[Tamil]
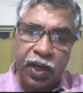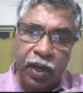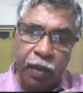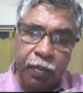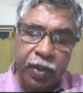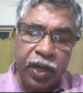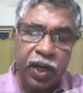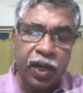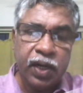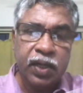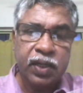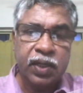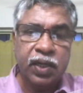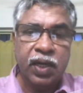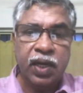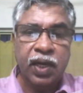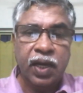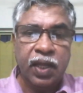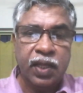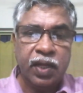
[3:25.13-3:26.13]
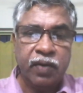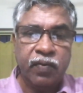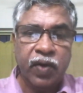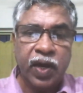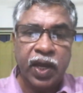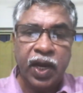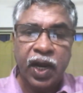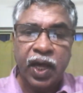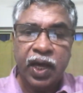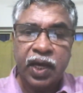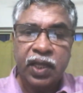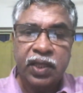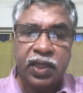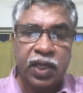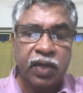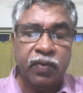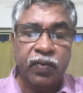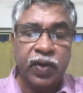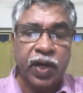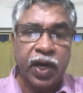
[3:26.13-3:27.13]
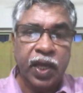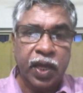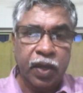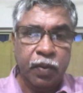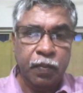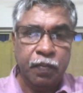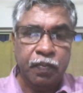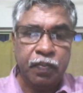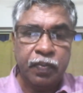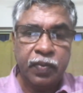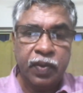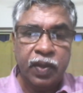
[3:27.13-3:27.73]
நபர்களுக்கு அதன் வாயிலாக தீர்வு கிடைக்கும்